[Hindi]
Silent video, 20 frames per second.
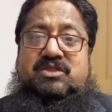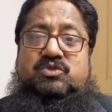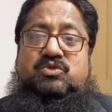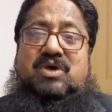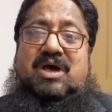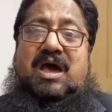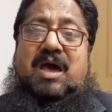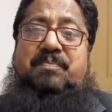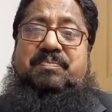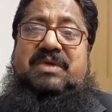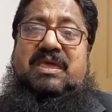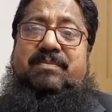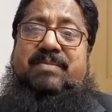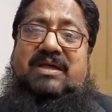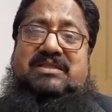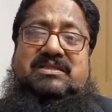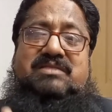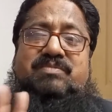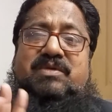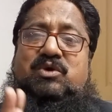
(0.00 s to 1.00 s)
तो आपकी
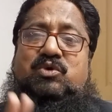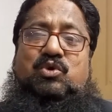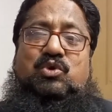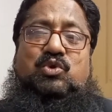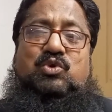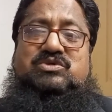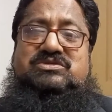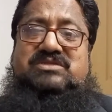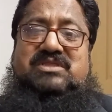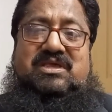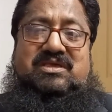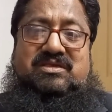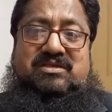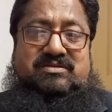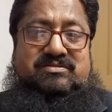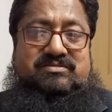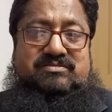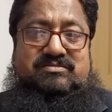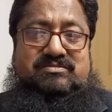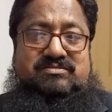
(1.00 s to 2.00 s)
इबादत में खलूस नहीं है